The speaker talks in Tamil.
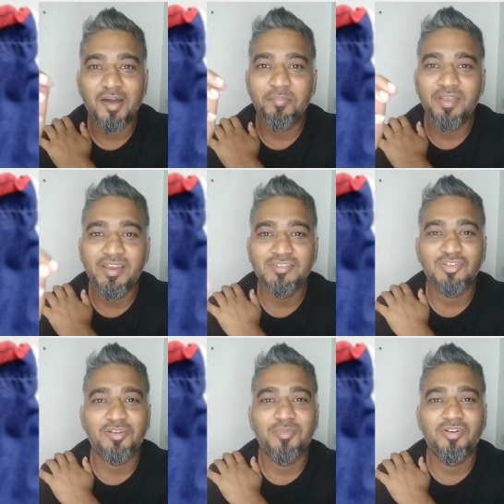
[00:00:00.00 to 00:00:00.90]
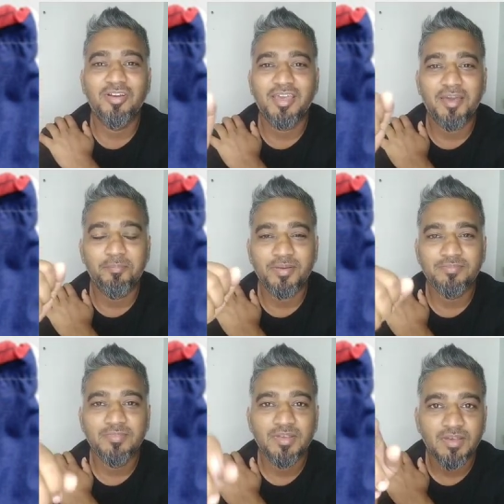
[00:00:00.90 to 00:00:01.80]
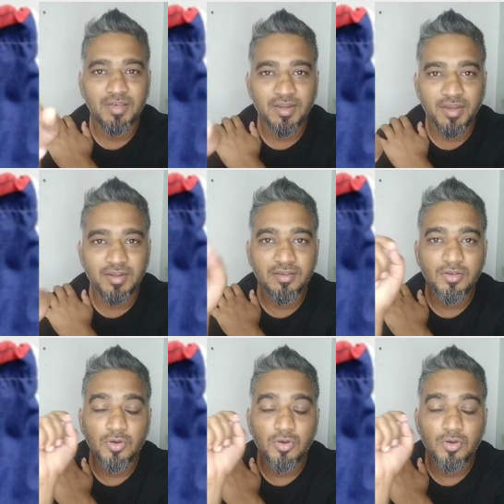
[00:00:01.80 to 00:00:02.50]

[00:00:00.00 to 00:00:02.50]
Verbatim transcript: அப்படின்னு சொல்கிற மாதிரி ஒரு கேம்பெயின் ரைட்